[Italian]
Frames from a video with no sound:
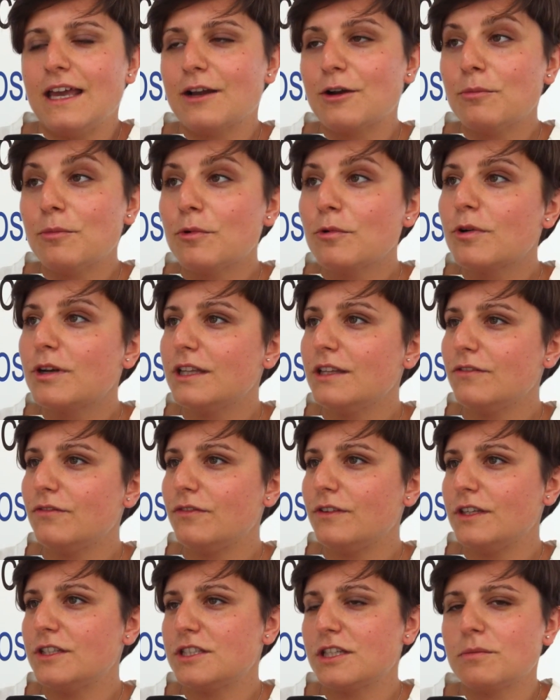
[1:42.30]
è comunque
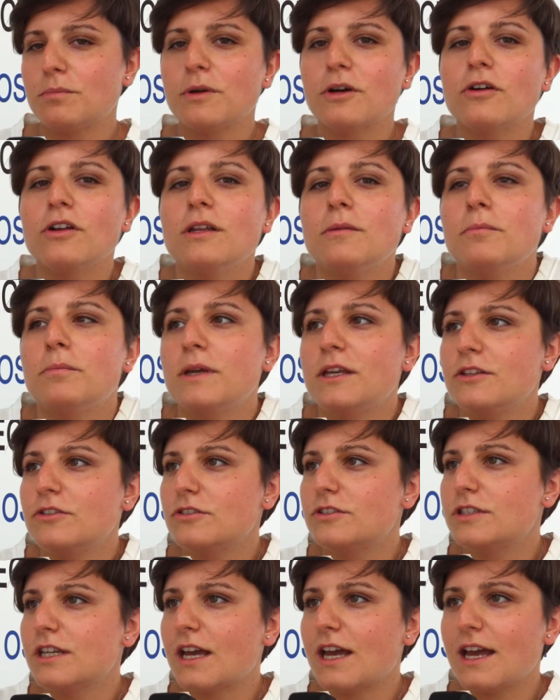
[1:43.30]
difficile, però
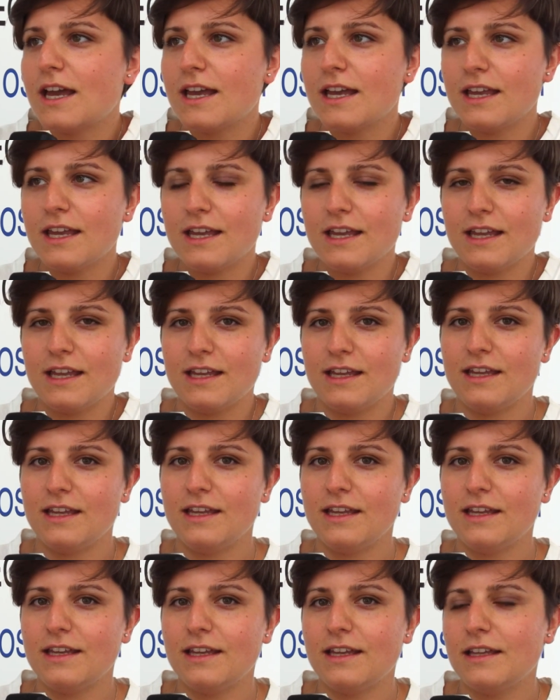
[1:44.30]
l'impegno c'è
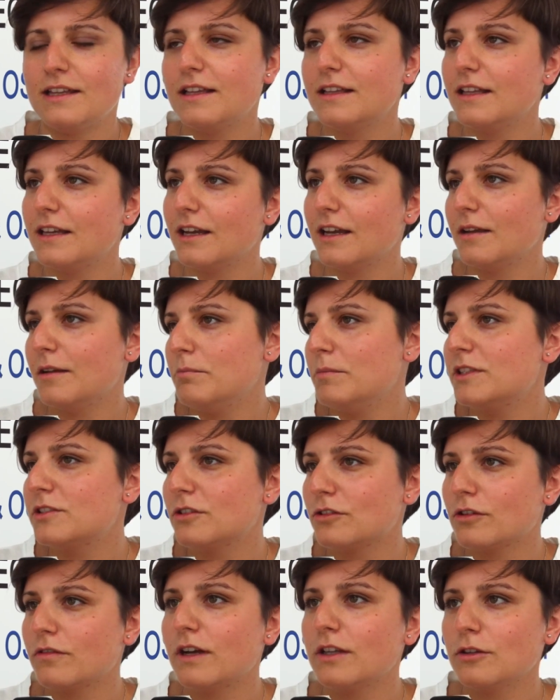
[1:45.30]
e, e, e, mi
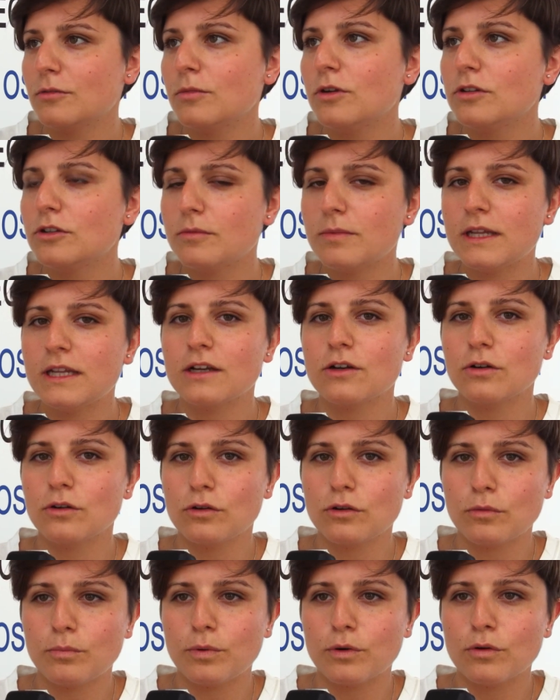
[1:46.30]
sto trovando molto bene
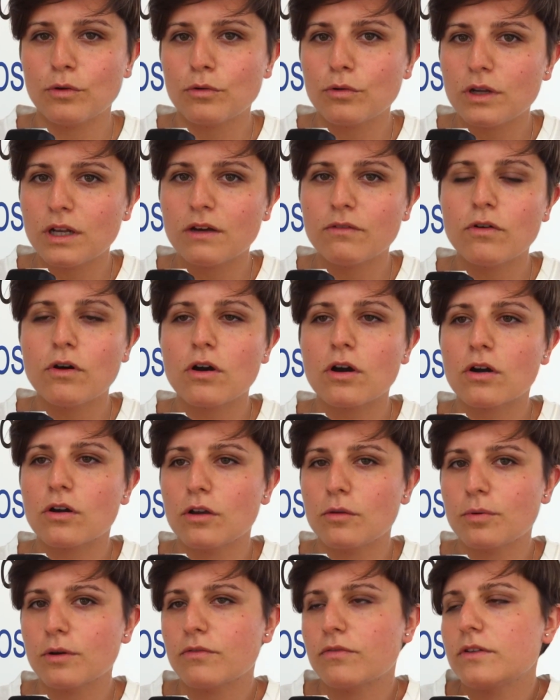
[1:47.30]
col gruppo con cui lavoro,
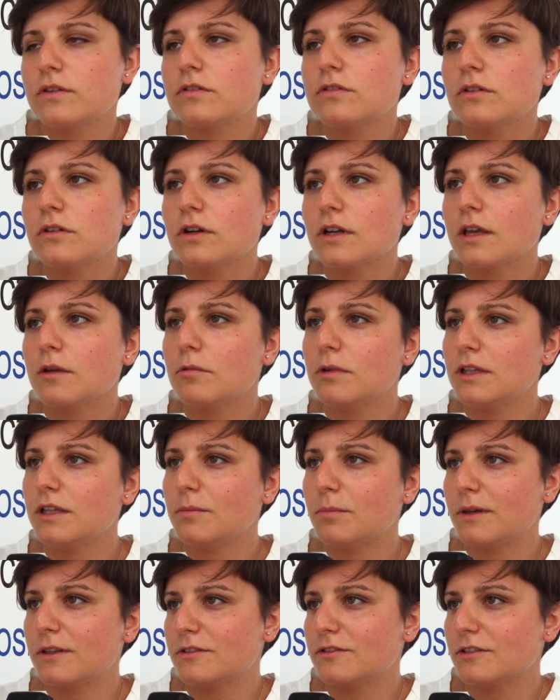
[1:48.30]
con i professori e
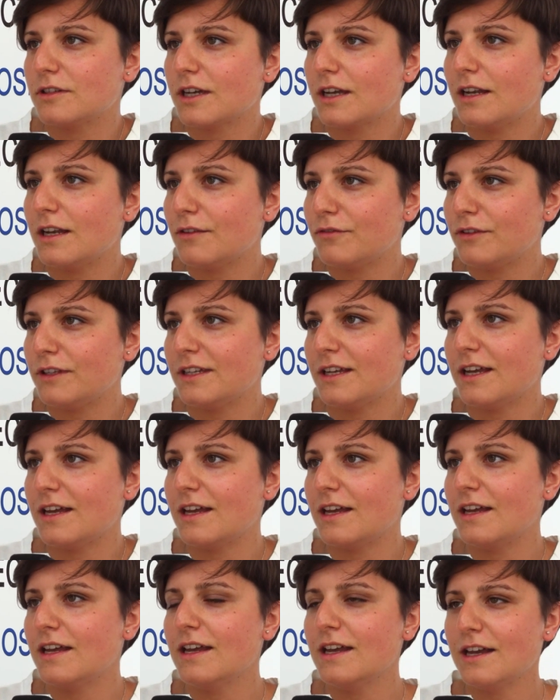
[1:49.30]
quindi penso che alla
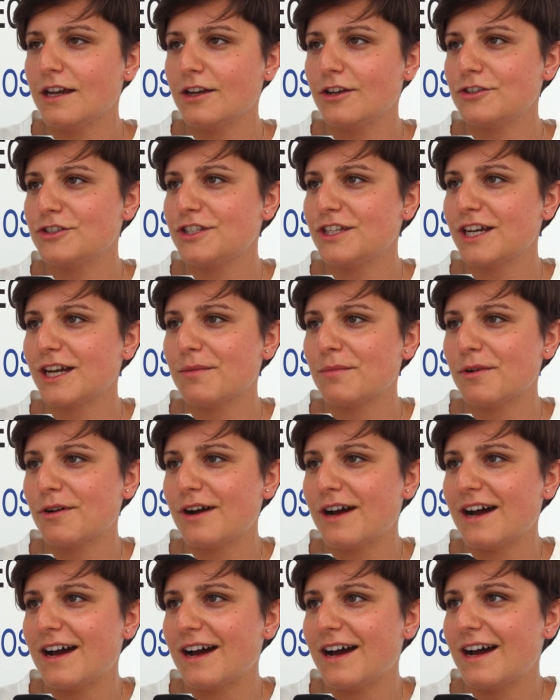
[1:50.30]
fine riusciremo
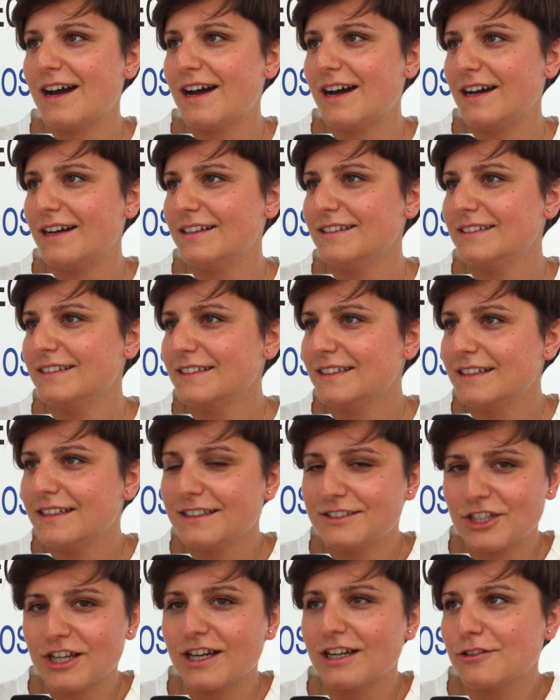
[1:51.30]
a...
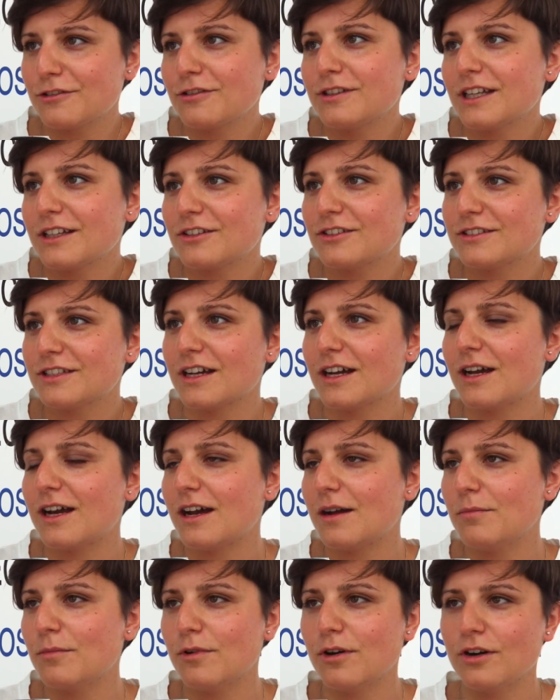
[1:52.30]
cioè il risultato sarà